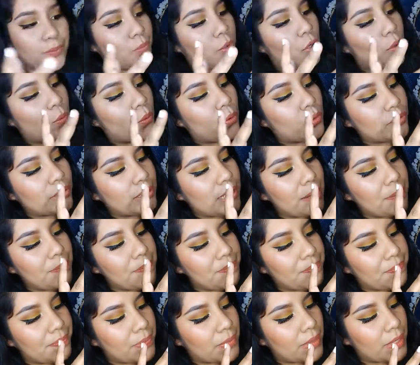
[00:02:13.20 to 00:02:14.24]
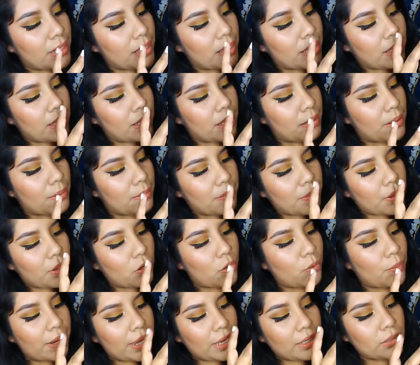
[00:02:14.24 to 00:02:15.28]
polvosa,
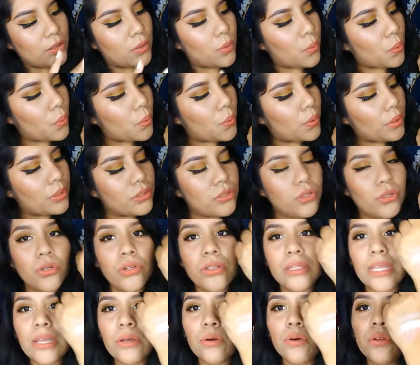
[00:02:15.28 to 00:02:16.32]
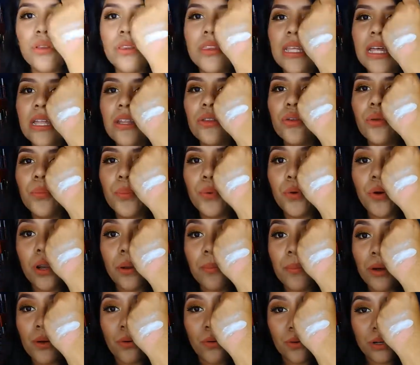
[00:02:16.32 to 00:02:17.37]
pero vean, yo no tengo tanto
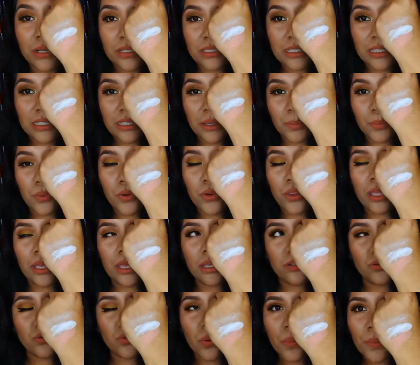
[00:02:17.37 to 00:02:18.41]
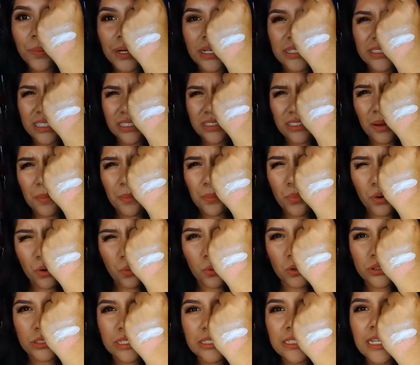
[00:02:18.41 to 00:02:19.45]
problema con este tipo de sombras que sean
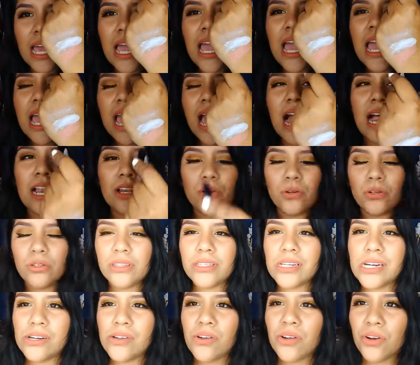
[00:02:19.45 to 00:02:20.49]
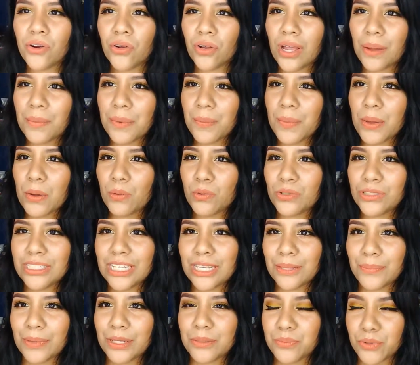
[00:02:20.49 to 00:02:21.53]
polvosas. Al contrario, creo que a mí me
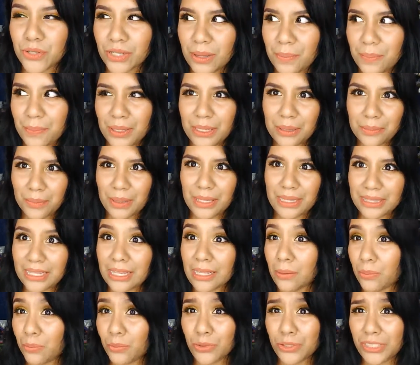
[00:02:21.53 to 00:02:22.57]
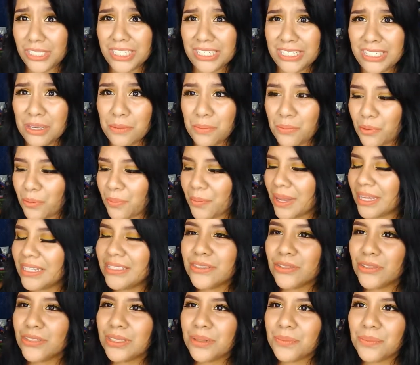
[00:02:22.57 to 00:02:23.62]
gustan más porque pigmentan muchísimo
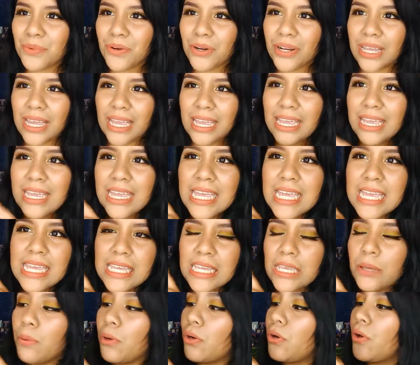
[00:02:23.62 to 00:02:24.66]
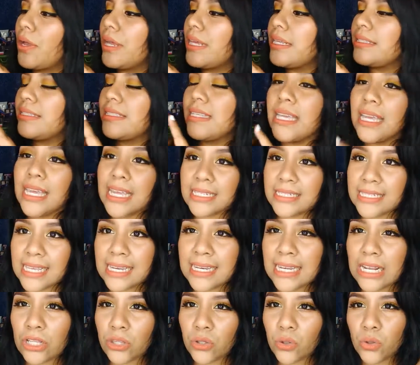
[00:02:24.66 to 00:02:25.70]
más. No sé por qué. Y bueno, este es
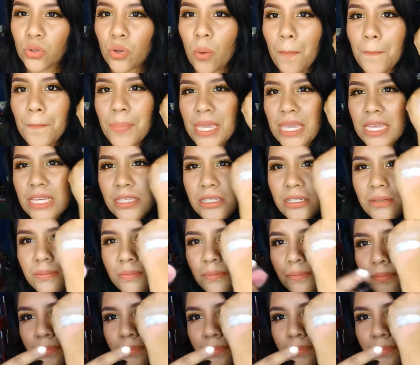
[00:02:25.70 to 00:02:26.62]
en el tono peach.